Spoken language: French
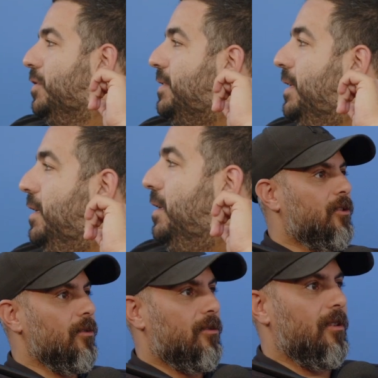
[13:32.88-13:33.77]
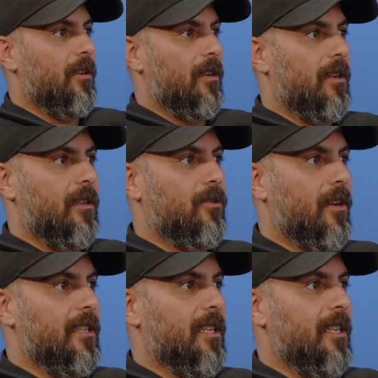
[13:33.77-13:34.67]
comme ça qui tournent sur, euh, sur
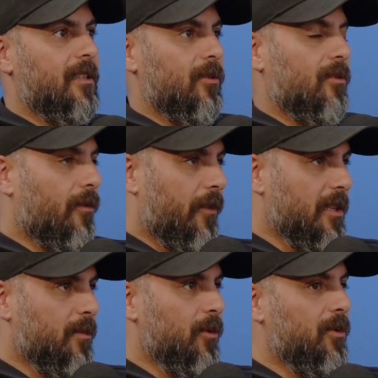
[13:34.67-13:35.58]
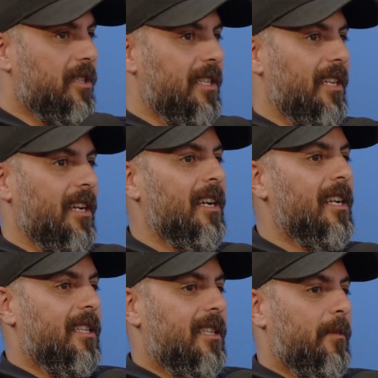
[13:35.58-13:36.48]
Internet, sur, Facebook, où c'est euh,
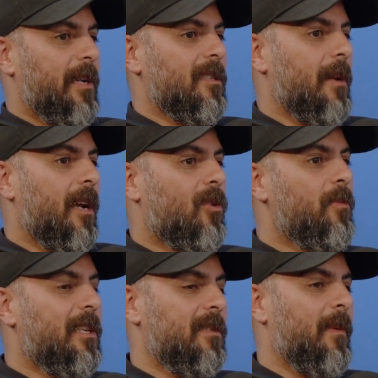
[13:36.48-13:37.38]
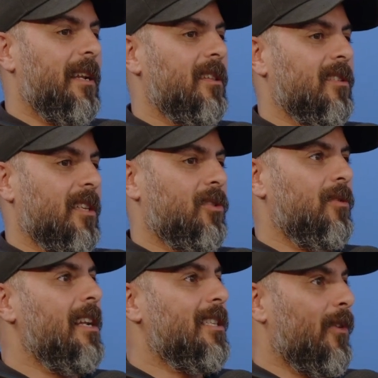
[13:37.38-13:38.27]
des, par exemple un couple qui se balade dans un
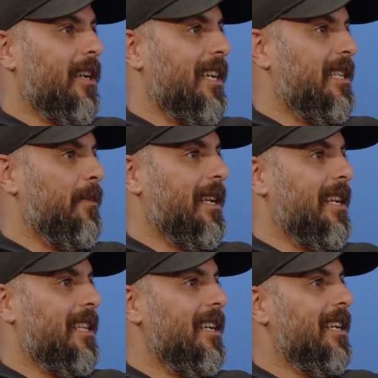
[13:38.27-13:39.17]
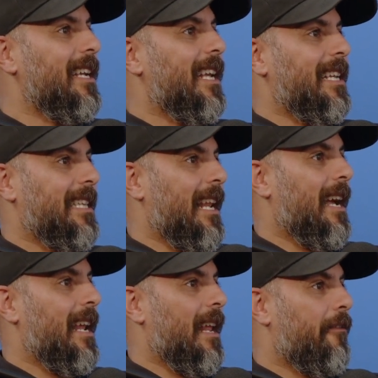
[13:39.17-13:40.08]
tunnel, ils se font agresser par quelqu'un, et c'est
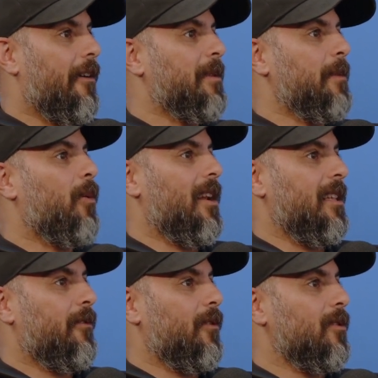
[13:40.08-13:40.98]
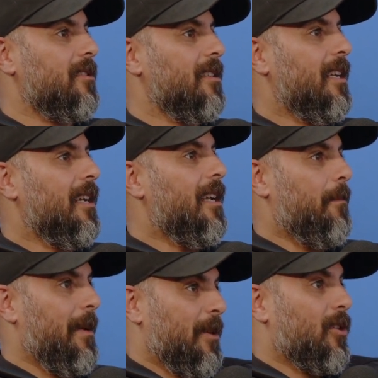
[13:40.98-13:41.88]
la, femme qui prend la défense. Eh ouais.
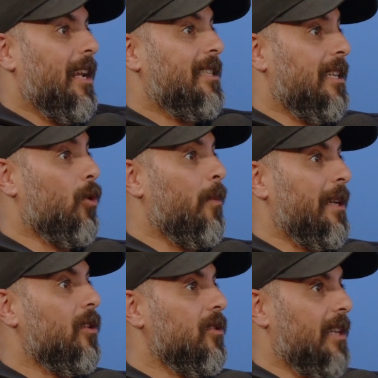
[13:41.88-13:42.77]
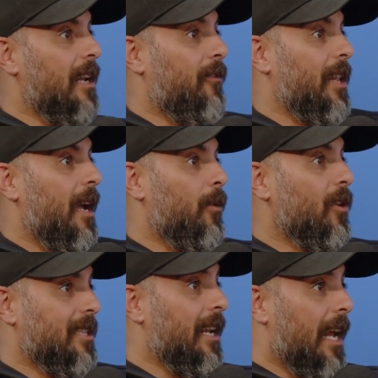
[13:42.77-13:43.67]
Mais parce qu'elle est, une combattante, elle fait de la
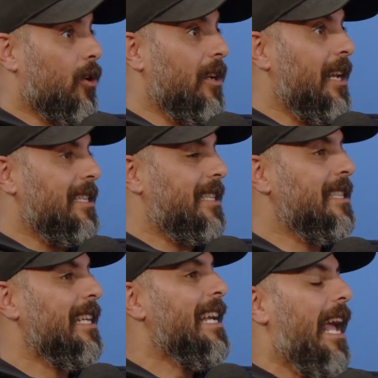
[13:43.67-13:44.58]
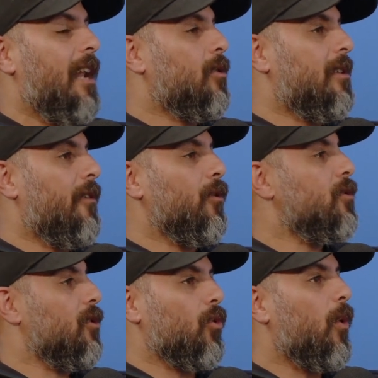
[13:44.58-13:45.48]
boxe, elle, connaît les skills, elle te défonce
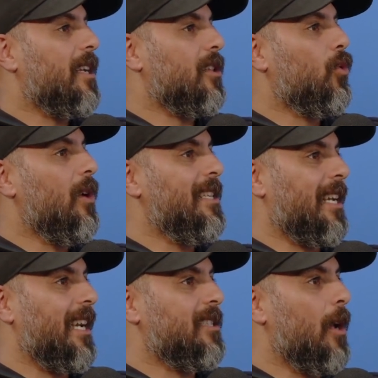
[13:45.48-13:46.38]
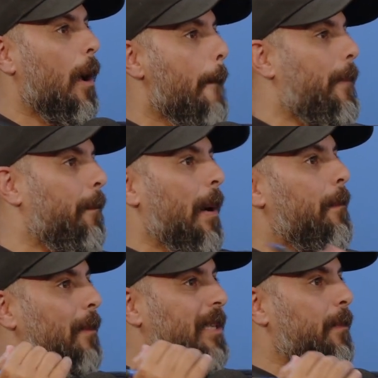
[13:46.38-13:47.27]
en 3-4 coups les agresseurs, pam,
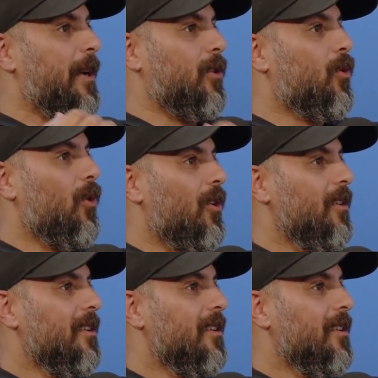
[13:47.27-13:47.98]
pam, pam, qui partent en courant. Mais